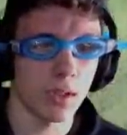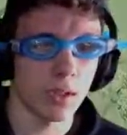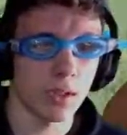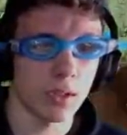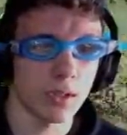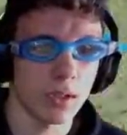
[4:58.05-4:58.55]

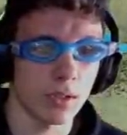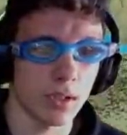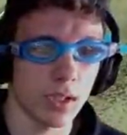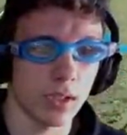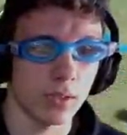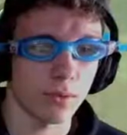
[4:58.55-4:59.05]
Hier ist noch ein
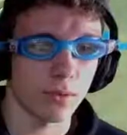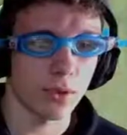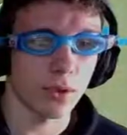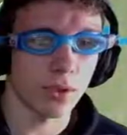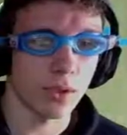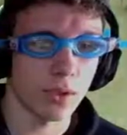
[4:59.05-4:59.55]
anderer
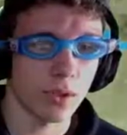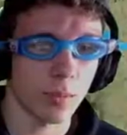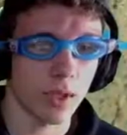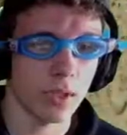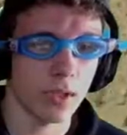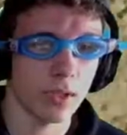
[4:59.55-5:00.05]
Fisch. Komm mal her.